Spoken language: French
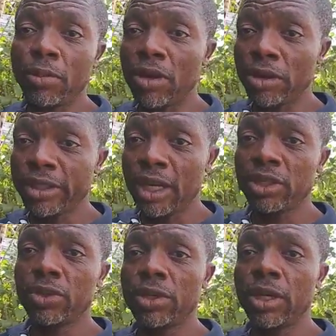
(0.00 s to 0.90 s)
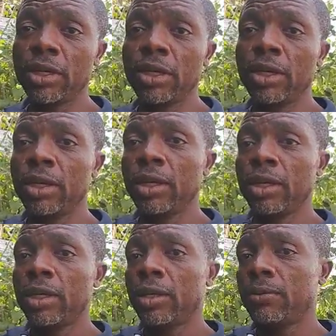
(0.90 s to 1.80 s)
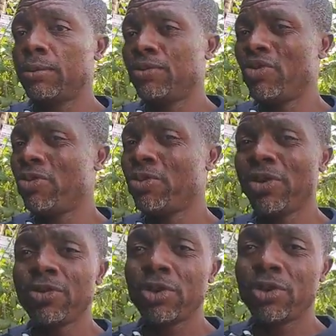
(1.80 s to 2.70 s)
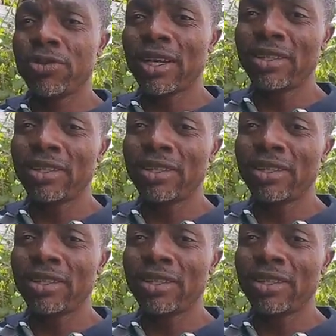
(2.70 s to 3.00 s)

maillot sélectionné, vous pouvez vous retrouver